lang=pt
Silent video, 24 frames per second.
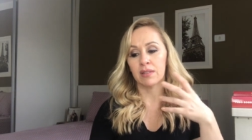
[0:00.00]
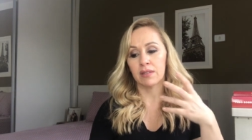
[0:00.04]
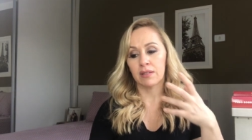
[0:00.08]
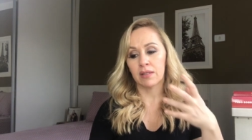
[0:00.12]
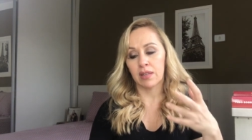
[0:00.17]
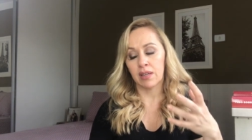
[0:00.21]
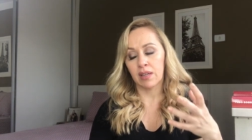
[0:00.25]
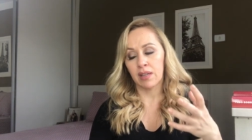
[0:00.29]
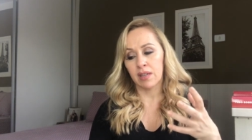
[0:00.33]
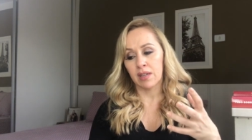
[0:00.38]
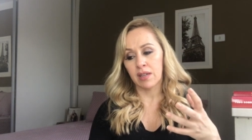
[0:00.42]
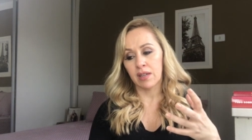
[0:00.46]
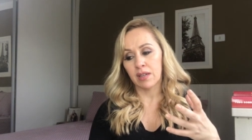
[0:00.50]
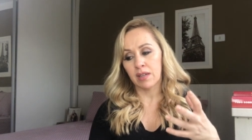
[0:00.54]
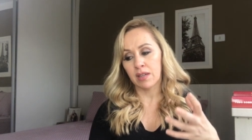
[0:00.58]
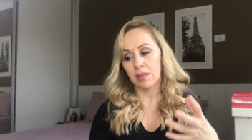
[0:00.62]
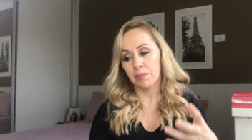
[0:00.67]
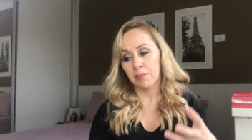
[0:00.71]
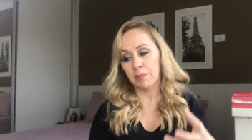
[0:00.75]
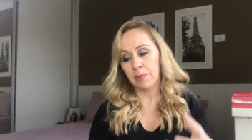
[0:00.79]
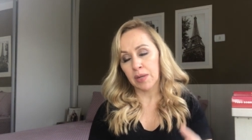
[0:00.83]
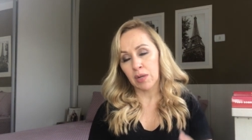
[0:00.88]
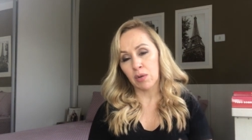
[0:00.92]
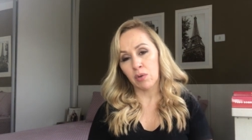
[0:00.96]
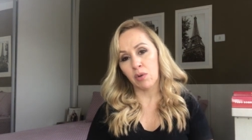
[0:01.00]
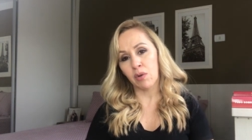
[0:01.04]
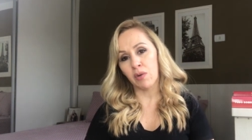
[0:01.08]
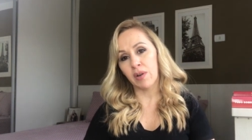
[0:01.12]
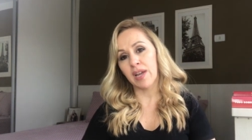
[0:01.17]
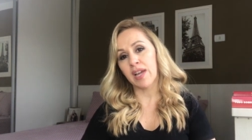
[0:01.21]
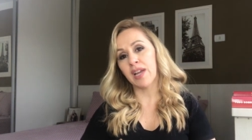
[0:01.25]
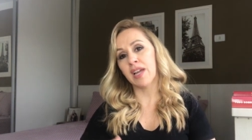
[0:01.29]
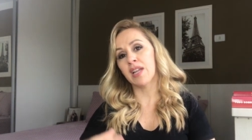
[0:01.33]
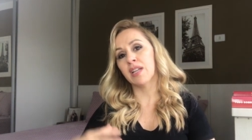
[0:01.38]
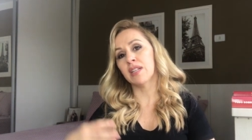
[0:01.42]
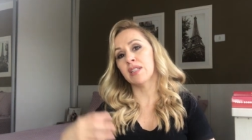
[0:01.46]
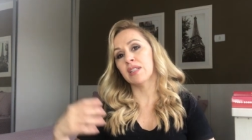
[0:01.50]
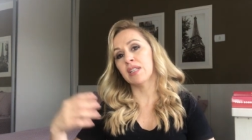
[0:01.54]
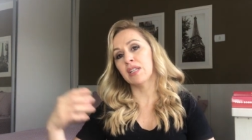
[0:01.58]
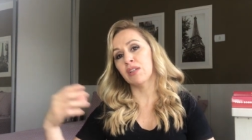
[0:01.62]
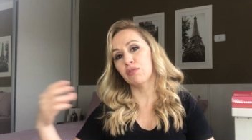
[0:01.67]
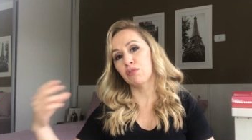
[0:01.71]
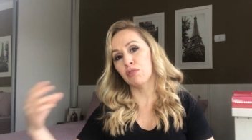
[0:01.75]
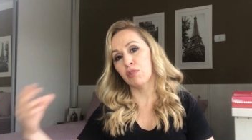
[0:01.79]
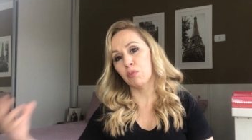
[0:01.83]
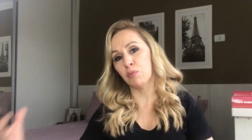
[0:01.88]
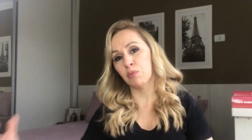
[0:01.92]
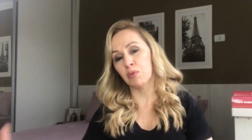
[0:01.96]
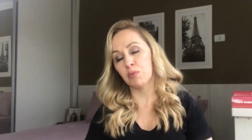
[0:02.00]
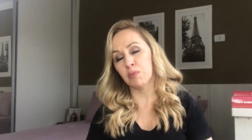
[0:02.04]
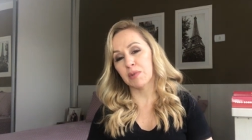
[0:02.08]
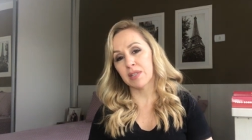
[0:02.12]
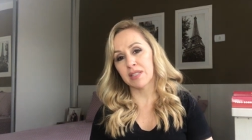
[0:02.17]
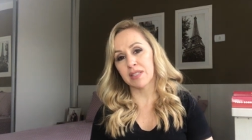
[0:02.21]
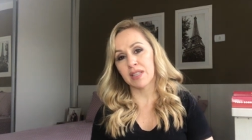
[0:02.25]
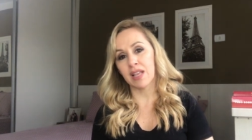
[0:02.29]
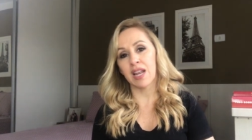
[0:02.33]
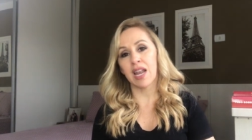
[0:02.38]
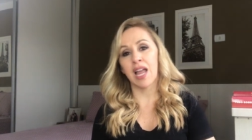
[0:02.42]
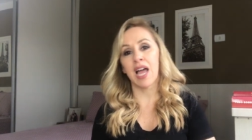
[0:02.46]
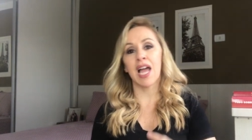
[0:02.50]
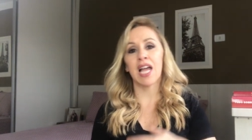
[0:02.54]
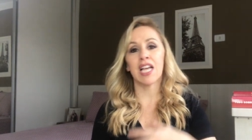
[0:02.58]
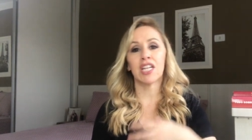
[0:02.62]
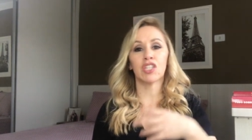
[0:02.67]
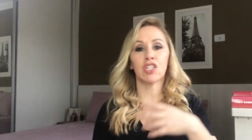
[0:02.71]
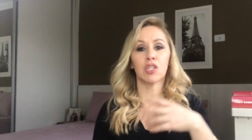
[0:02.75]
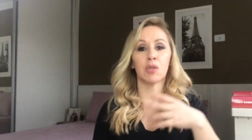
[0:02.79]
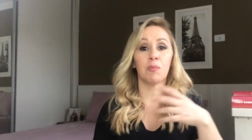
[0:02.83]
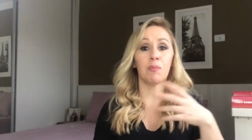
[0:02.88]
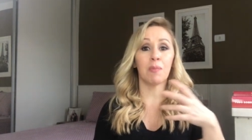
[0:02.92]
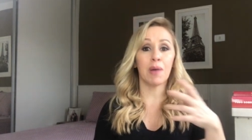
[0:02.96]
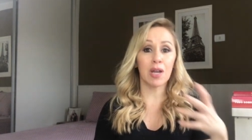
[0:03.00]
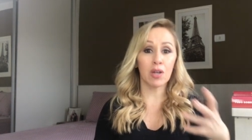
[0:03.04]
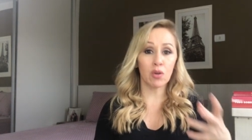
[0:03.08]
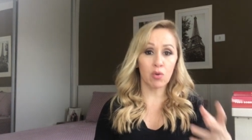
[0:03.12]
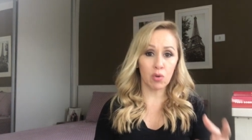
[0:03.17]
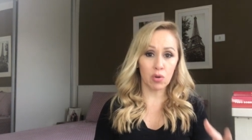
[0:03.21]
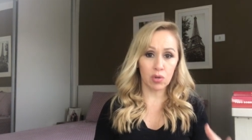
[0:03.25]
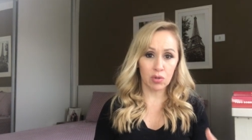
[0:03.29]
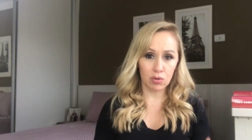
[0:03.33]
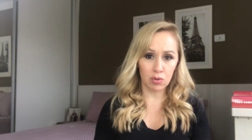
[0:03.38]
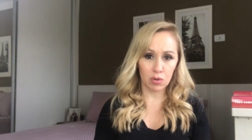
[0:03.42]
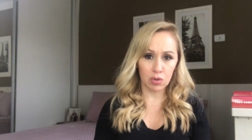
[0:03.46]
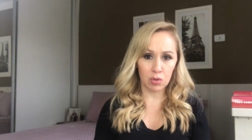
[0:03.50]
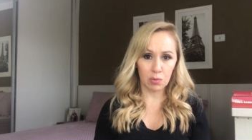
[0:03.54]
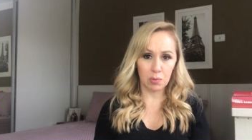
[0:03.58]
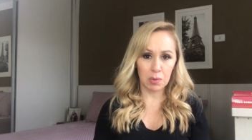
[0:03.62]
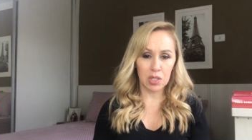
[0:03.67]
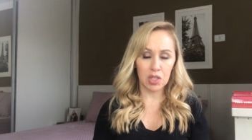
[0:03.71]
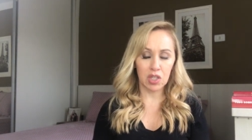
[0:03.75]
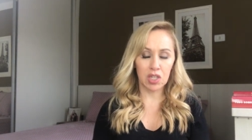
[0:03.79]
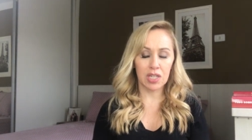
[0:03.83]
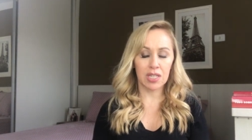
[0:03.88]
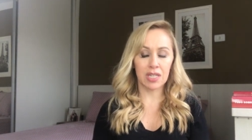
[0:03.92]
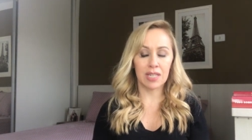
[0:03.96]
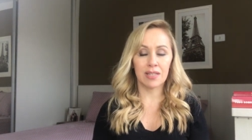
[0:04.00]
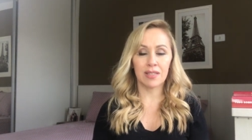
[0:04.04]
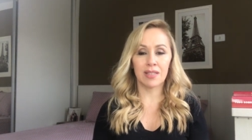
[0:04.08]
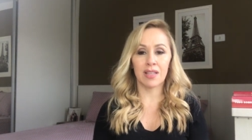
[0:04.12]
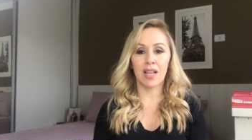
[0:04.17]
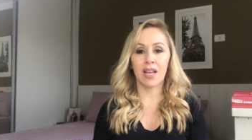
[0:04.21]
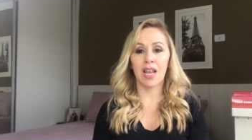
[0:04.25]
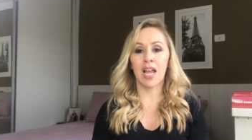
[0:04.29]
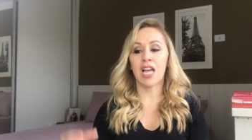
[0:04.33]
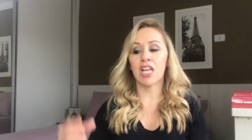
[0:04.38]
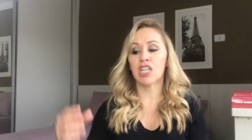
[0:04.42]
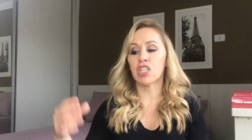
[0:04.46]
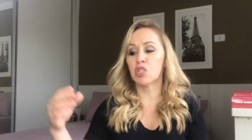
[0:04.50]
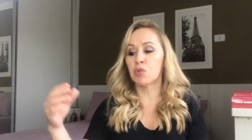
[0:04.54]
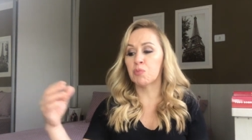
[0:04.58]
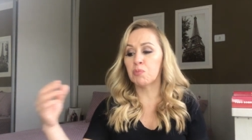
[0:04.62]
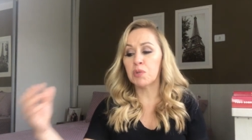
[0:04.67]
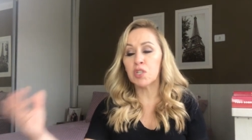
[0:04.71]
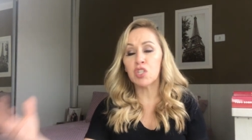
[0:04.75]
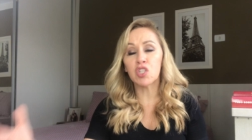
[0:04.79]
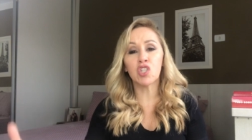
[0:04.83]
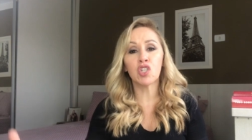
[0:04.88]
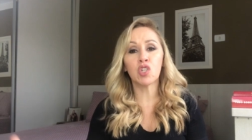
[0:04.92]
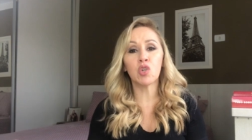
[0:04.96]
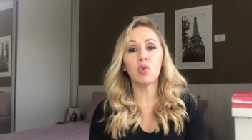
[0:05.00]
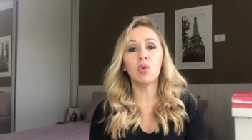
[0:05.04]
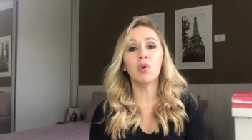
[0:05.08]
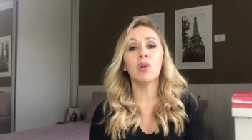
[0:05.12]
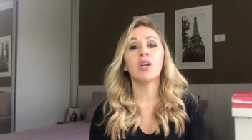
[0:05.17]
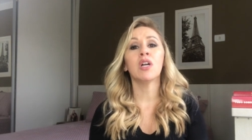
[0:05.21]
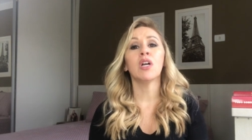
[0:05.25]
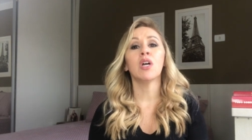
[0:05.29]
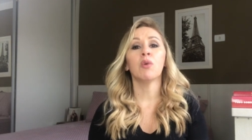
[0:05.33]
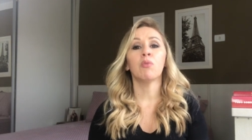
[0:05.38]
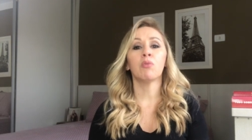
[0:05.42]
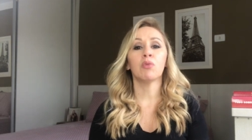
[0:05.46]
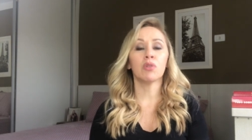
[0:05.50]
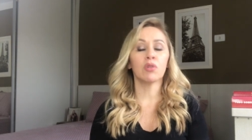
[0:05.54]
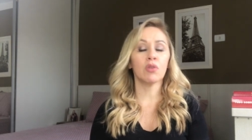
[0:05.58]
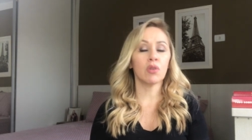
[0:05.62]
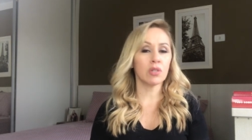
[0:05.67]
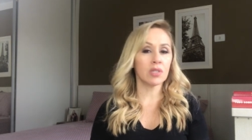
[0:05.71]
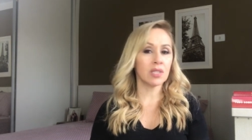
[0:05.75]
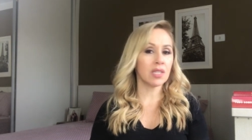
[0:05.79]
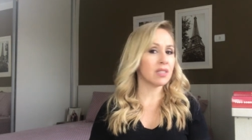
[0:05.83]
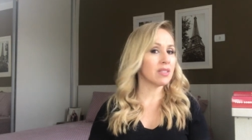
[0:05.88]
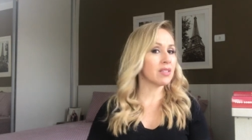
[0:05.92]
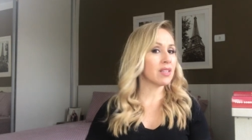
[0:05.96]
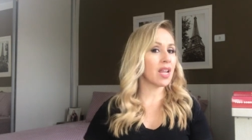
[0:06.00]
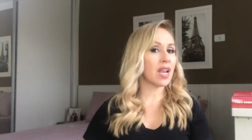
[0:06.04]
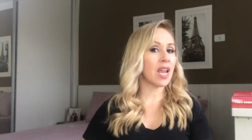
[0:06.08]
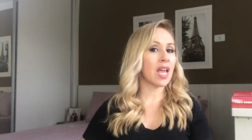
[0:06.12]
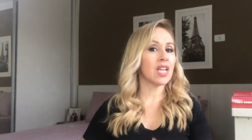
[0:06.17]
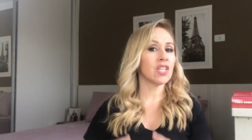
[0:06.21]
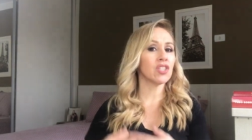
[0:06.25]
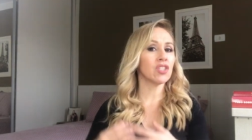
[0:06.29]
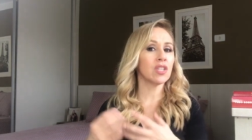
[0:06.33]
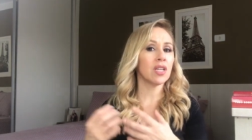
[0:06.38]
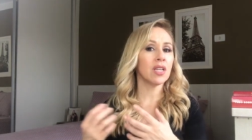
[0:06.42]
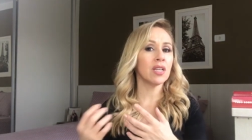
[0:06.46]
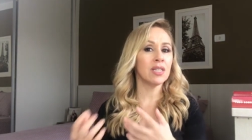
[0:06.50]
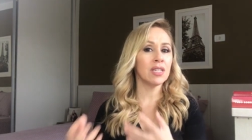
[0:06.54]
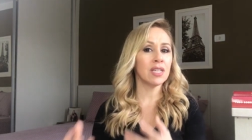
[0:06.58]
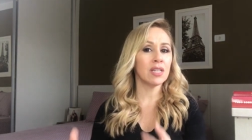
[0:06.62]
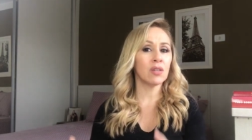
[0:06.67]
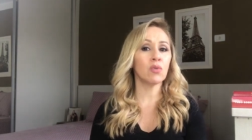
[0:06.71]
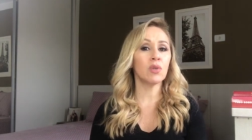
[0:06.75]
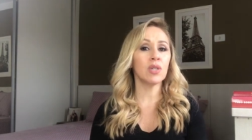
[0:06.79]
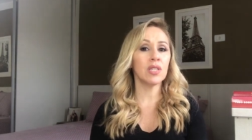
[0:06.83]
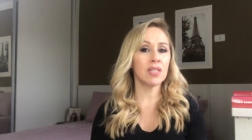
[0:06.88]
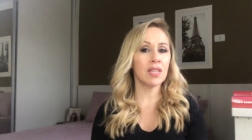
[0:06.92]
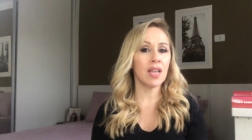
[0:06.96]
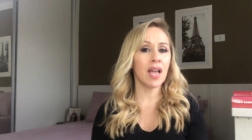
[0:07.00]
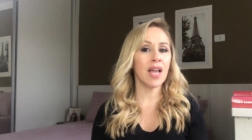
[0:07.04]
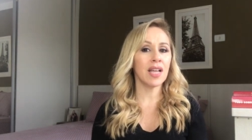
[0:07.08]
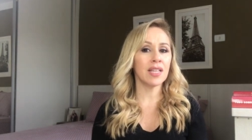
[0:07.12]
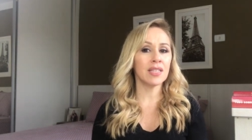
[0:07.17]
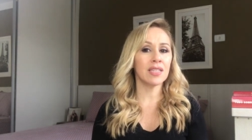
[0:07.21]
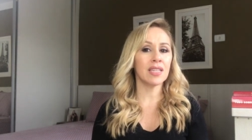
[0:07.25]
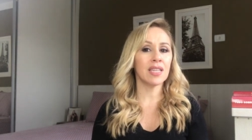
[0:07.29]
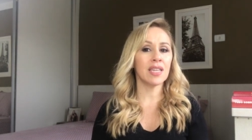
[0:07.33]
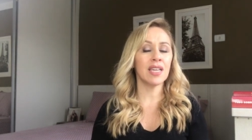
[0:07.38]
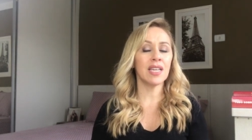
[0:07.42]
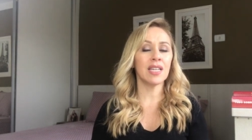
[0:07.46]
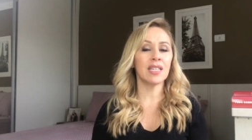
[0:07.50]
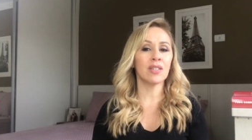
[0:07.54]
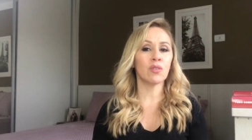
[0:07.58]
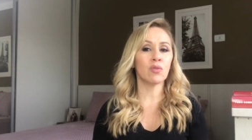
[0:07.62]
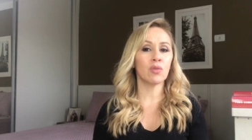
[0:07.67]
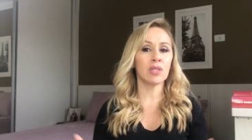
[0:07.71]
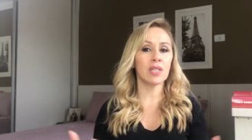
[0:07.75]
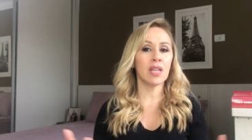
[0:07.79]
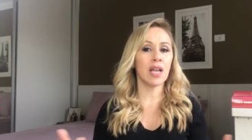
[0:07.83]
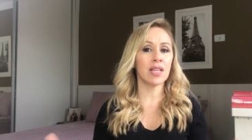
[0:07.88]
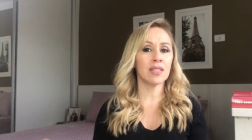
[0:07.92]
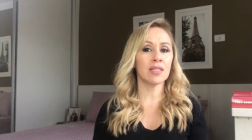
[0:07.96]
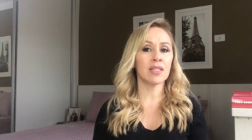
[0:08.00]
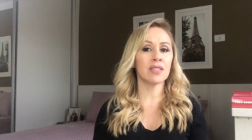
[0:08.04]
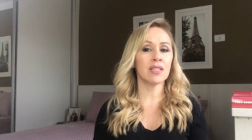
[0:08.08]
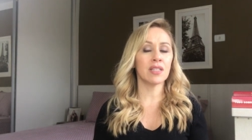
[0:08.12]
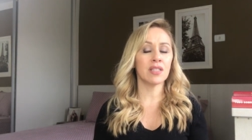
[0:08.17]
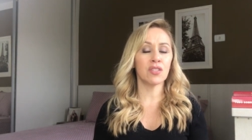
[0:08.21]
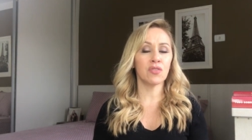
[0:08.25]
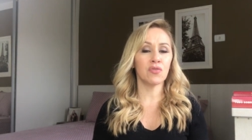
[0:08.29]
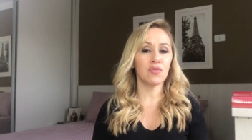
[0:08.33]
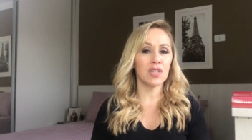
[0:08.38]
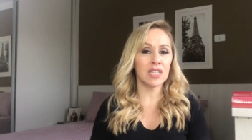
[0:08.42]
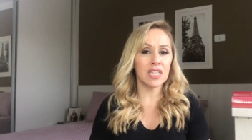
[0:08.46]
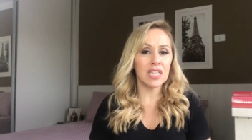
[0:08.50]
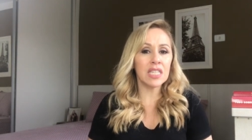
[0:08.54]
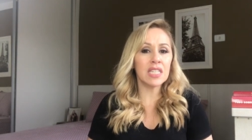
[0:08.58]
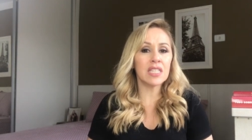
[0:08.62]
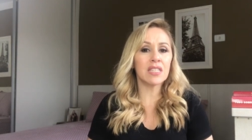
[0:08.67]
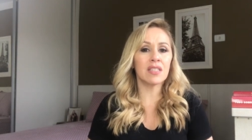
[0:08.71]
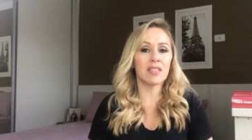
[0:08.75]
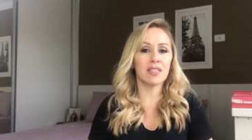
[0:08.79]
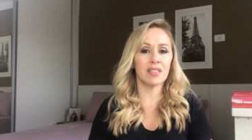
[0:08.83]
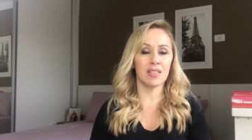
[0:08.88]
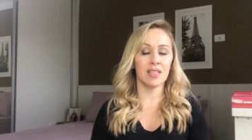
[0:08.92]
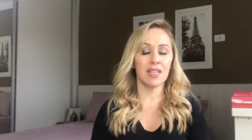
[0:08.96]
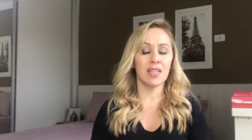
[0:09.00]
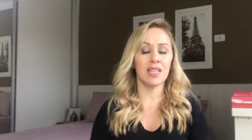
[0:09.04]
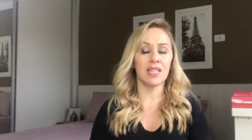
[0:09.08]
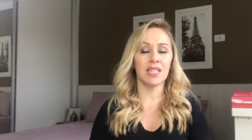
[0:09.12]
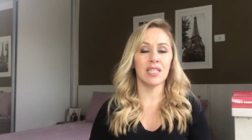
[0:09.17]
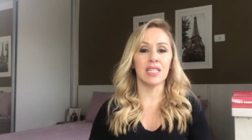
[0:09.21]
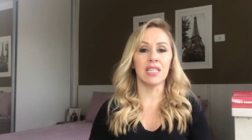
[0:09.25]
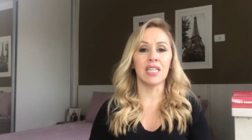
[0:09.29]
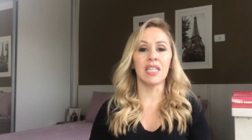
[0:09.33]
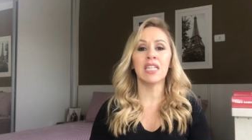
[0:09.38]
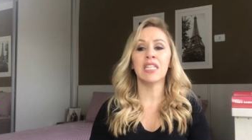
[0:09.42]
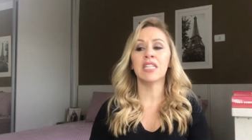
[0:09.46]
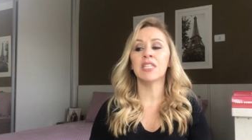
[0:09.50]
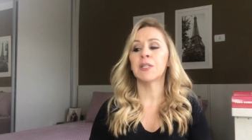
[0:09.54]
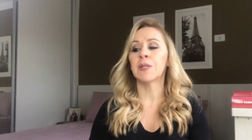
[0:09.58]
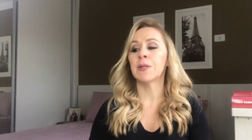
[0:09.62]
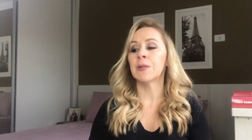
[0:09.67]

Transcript: é, pegou ela, levou para uma estalagem, pagou sua hospedia na estalagem, pediu para o dono da estalagem ali cuidar dele, cuidar das feridas dele, né?